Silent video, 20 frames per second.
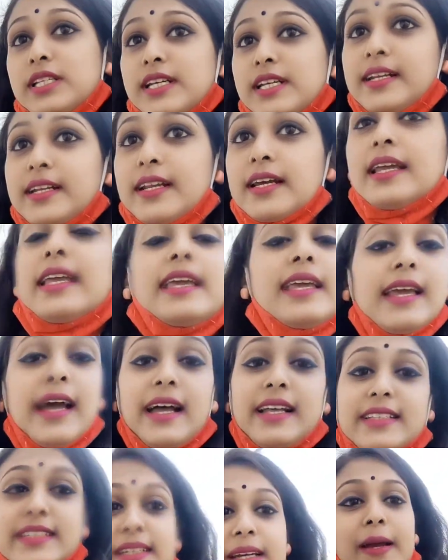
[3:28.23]
জানি না কি
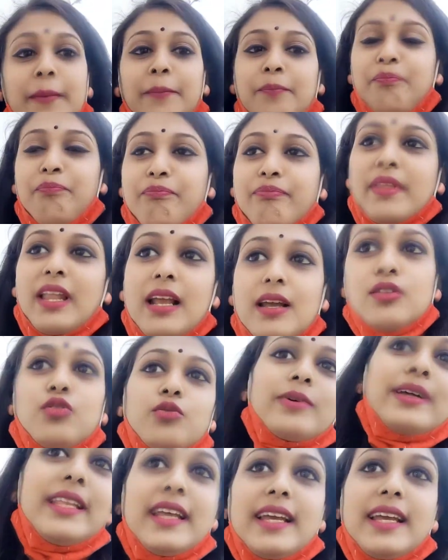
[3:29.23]
আছে
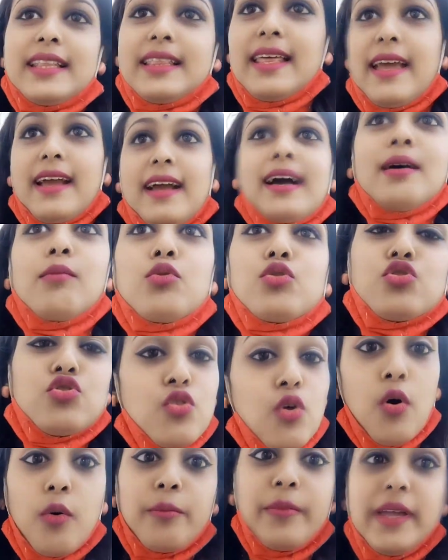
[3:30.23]
তোমাদেরকে দেখাবো
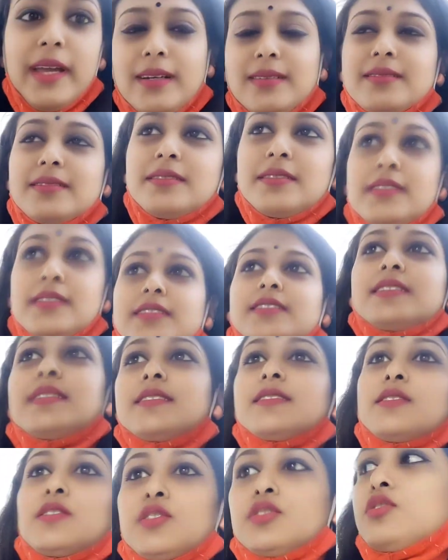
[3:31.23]
সবই
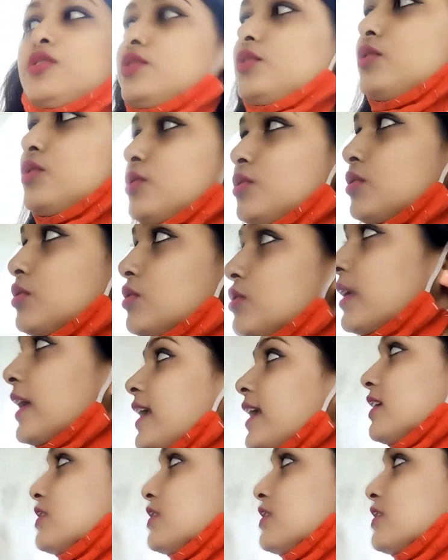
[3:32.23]
তো এখানে